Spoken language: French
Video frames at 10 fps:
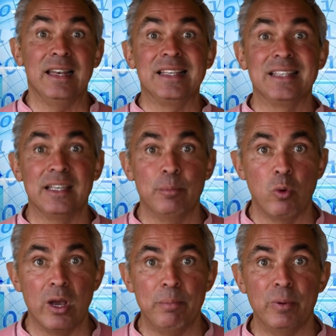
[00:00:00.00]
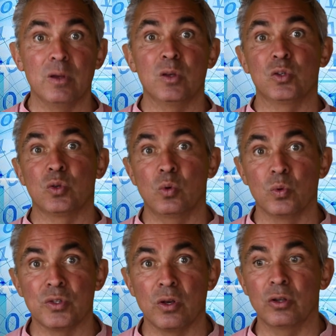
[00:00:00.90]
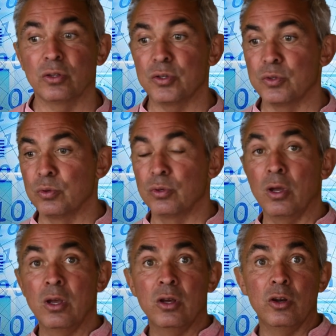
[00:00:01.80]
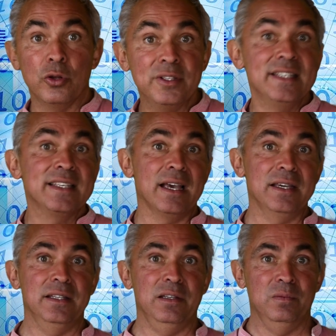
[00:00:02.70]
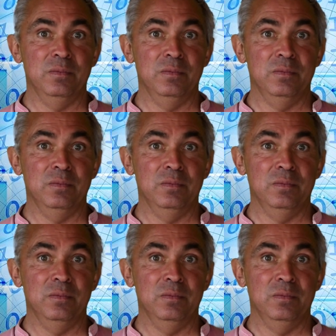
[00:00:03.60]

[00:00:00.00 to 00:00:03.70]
les équipes web se concentrent sur le design.